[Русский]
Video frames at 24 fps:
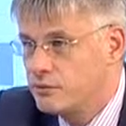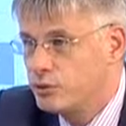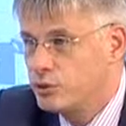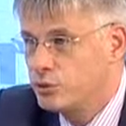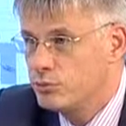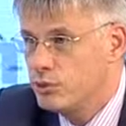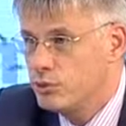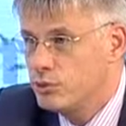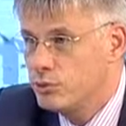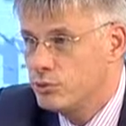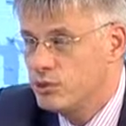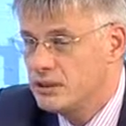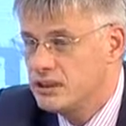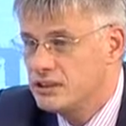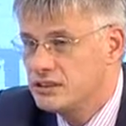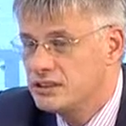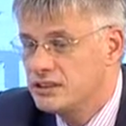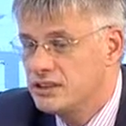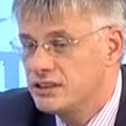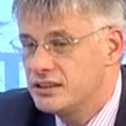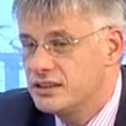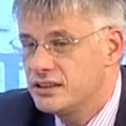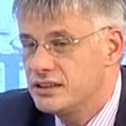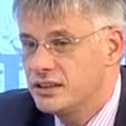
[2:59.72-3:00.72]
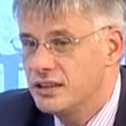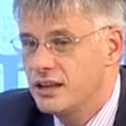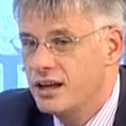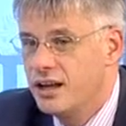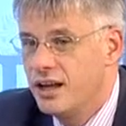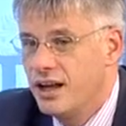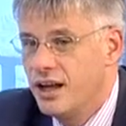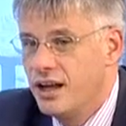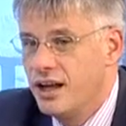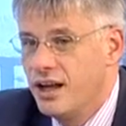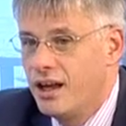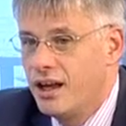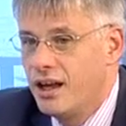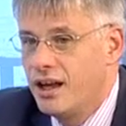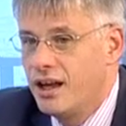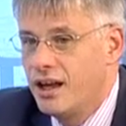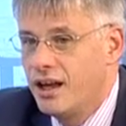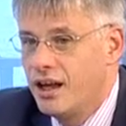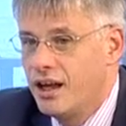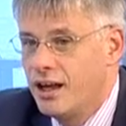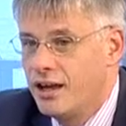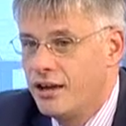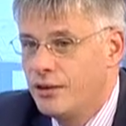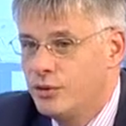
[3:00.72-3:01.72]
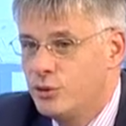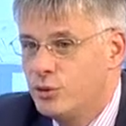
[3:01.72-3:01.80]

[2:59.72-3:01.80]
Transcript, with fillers: дома Удрекс, это а,